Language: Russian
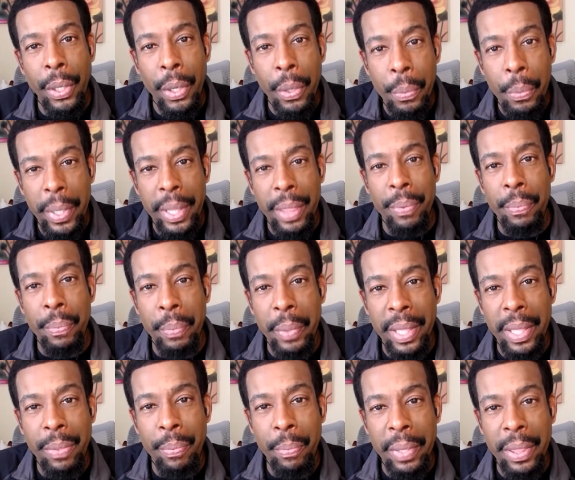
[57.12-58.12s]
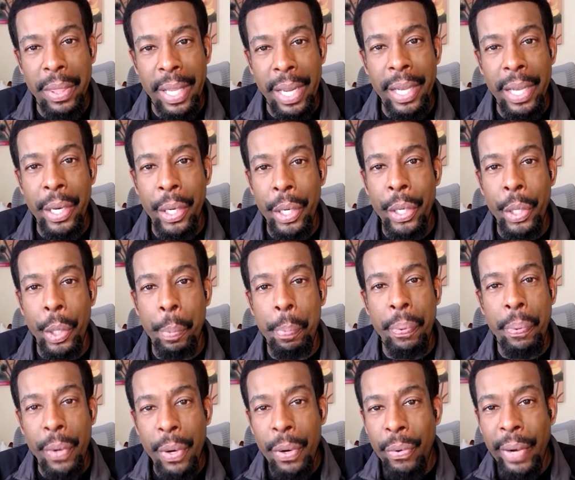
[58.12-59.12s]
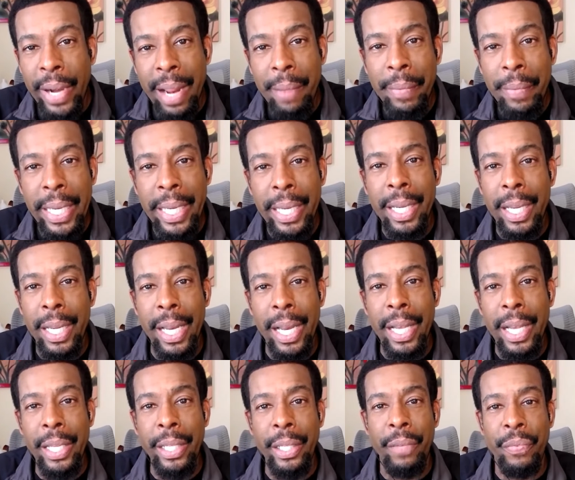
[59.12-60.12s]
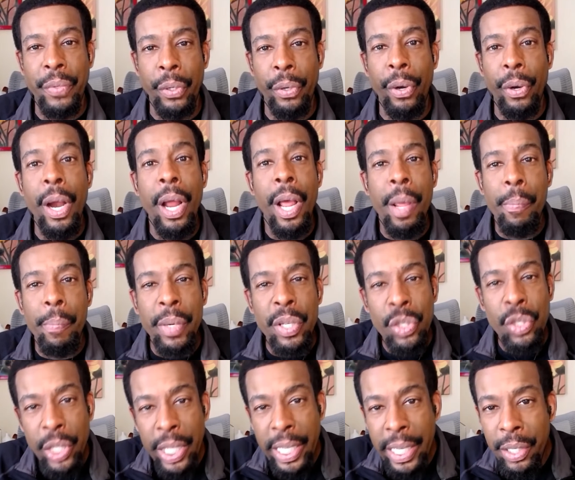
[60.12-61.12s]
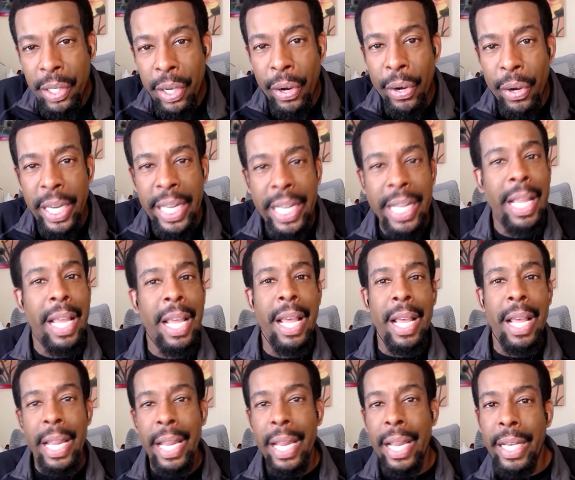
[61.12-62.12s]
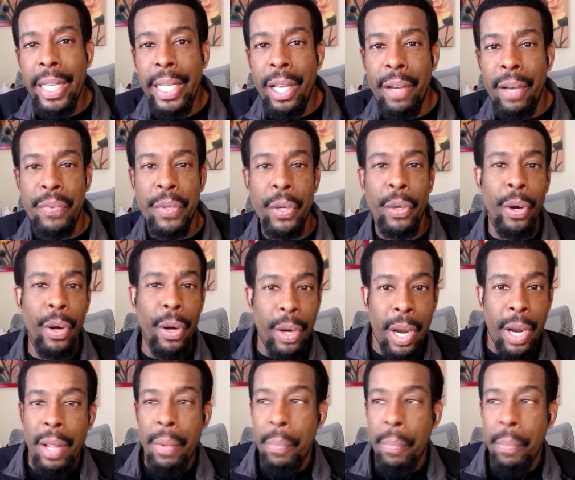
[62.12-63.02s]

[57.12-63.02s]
то есть э, со всеми программами, машинным обучением и знаниями